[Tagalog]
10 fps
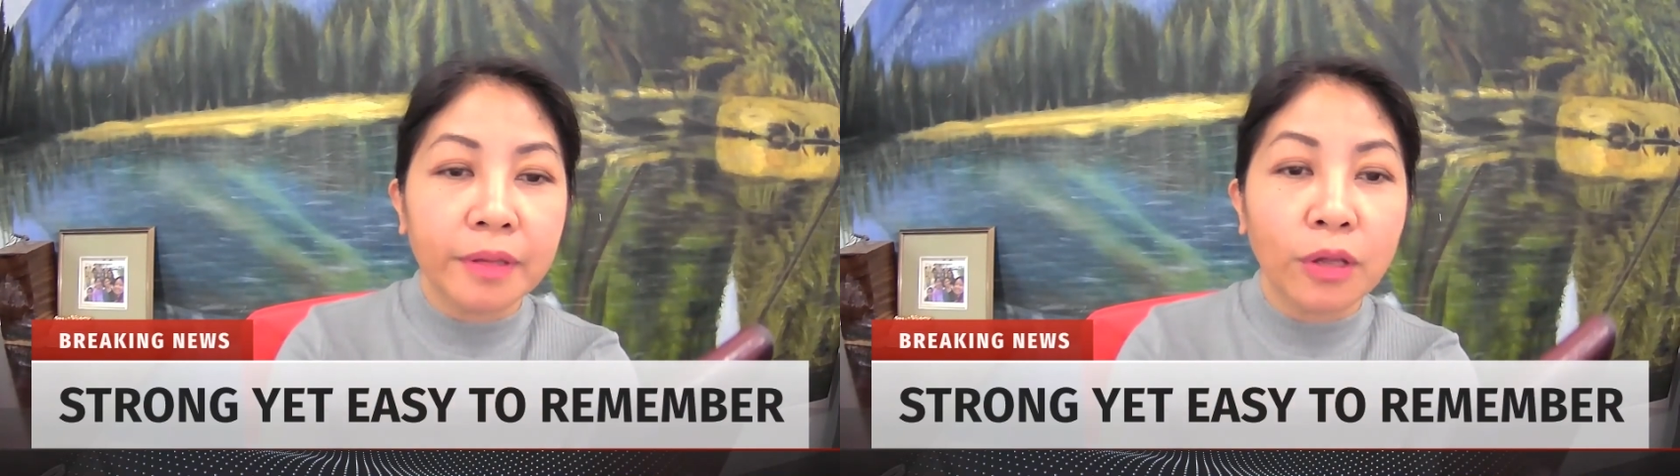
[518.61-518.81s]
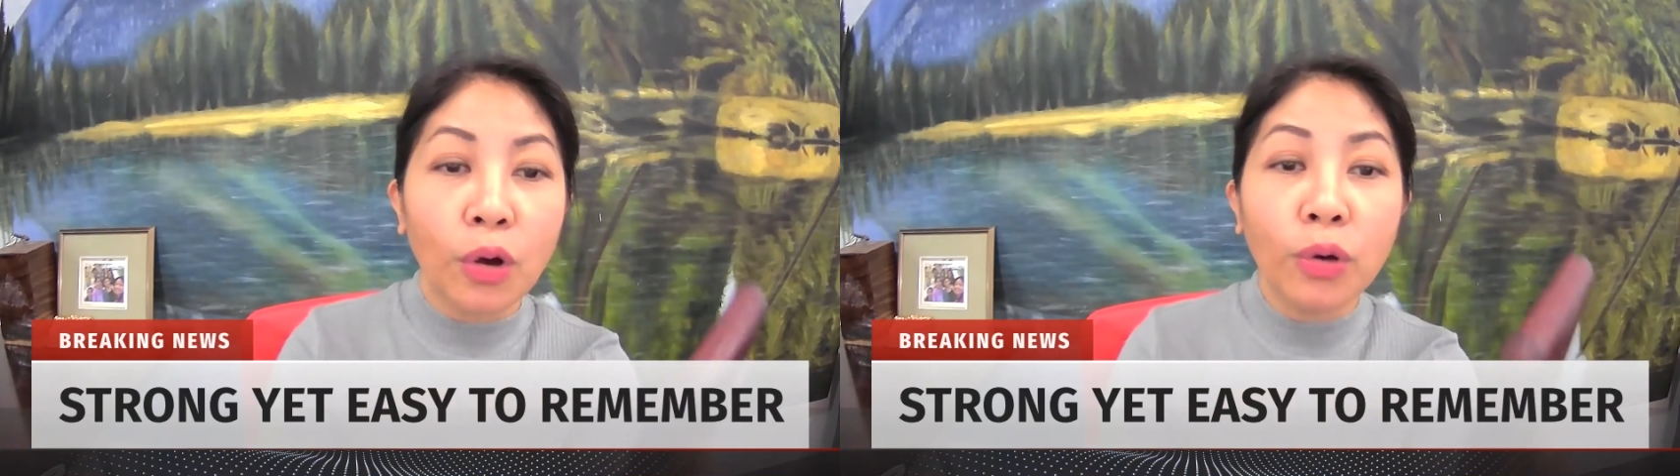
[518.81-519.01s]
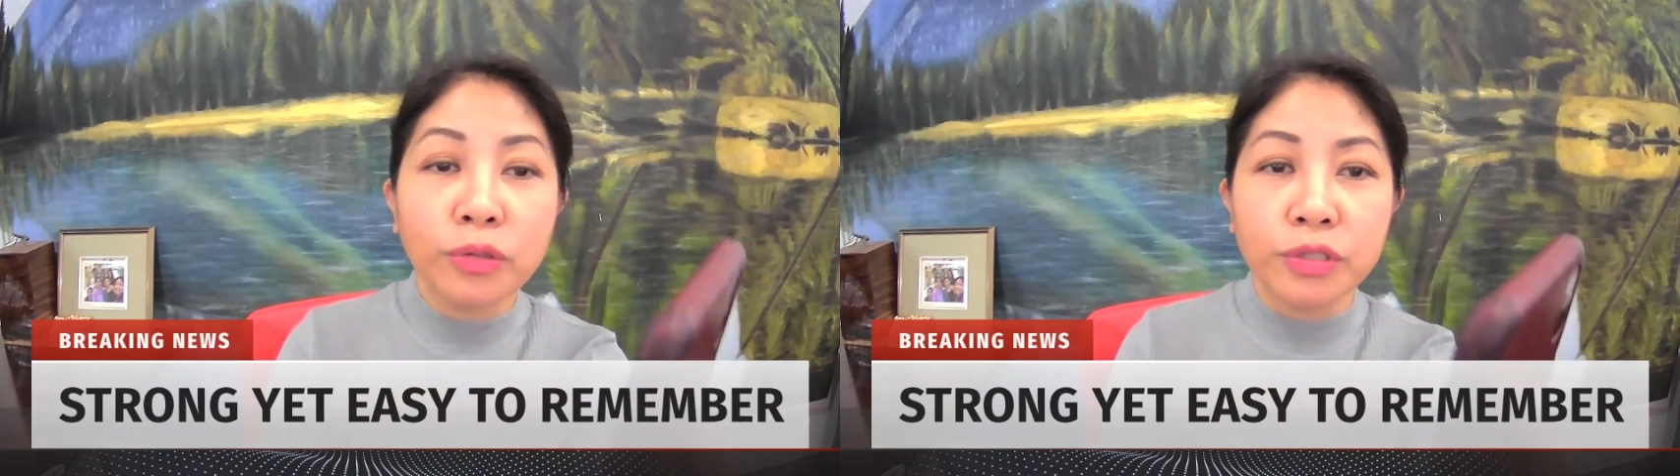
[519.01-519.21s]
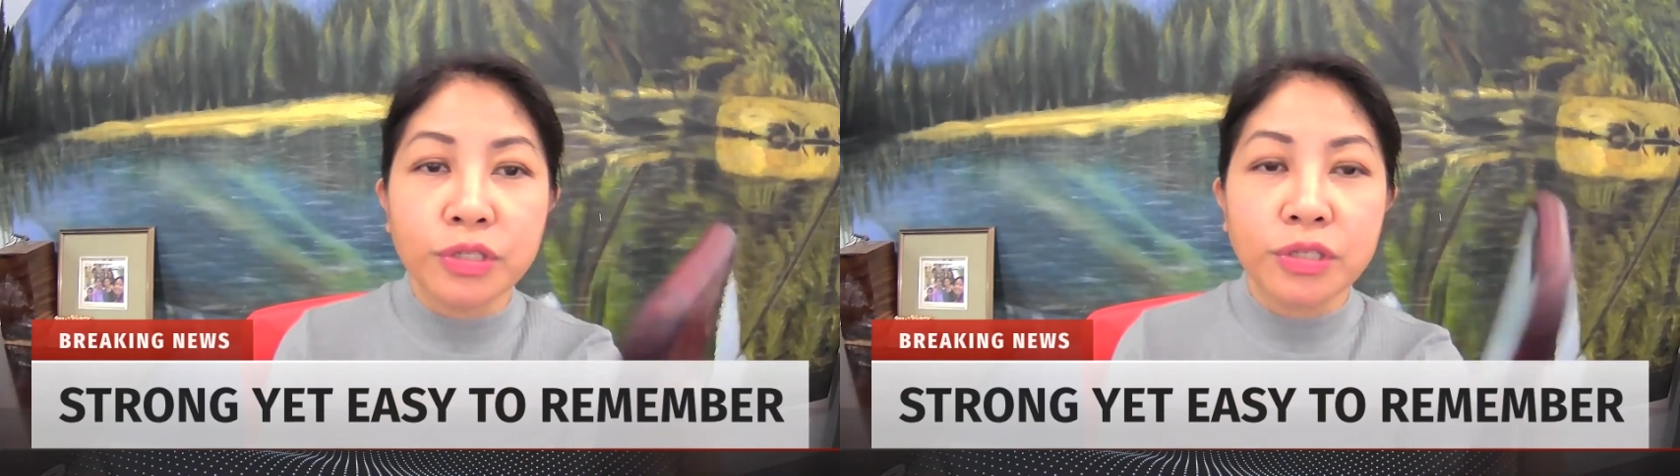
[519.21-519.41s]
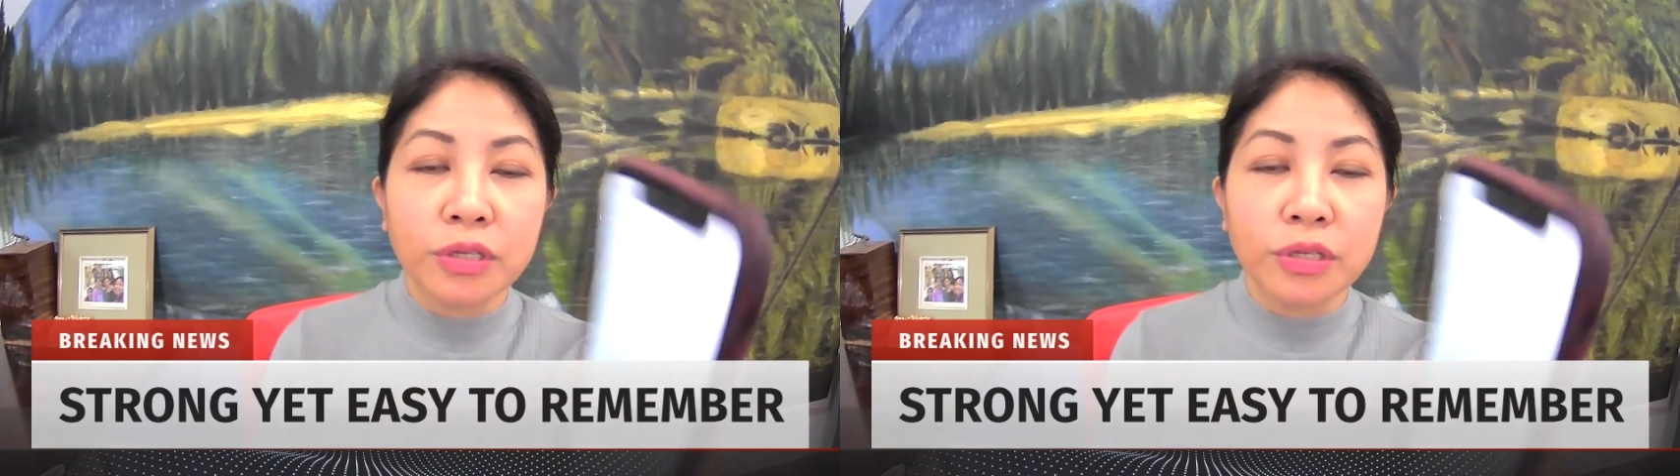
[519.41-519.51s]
codes.